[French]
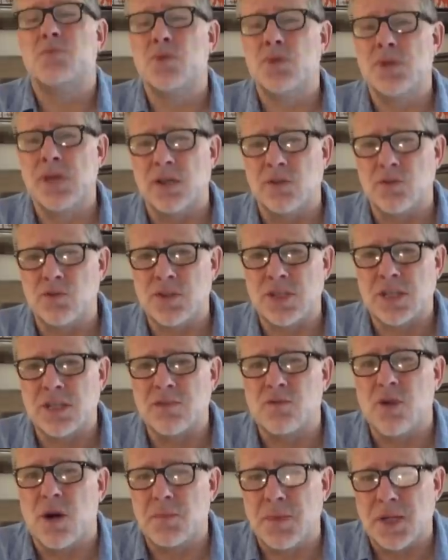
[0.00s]
peu
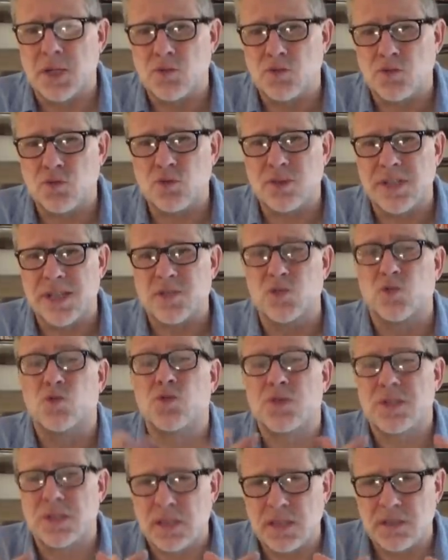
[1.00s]
d'industrie, voire pas du tout
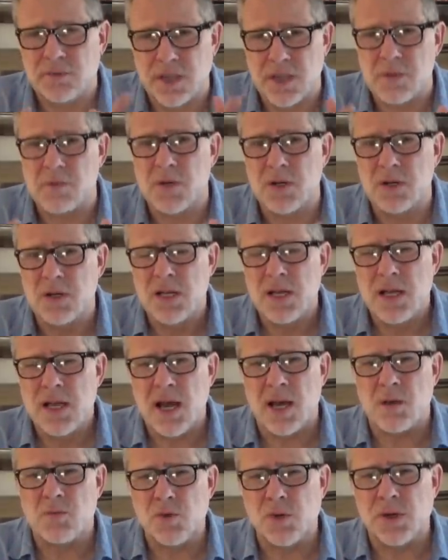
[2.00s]
d'industrie vraiment
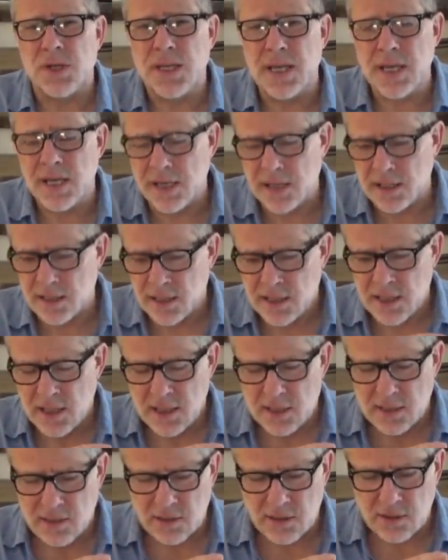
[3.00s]
armurière,
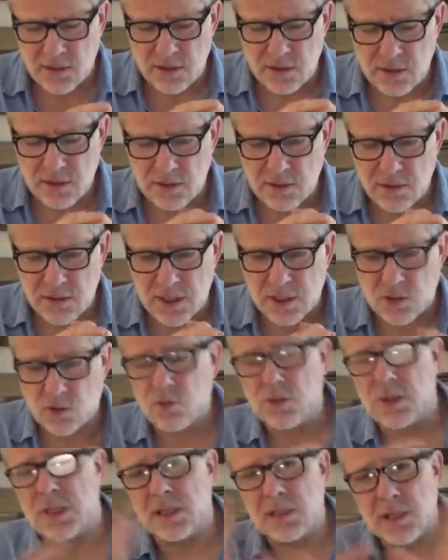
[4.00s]
et
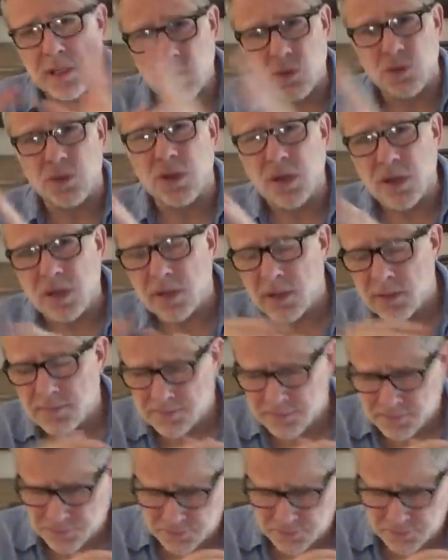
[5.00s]
tout était au Nord,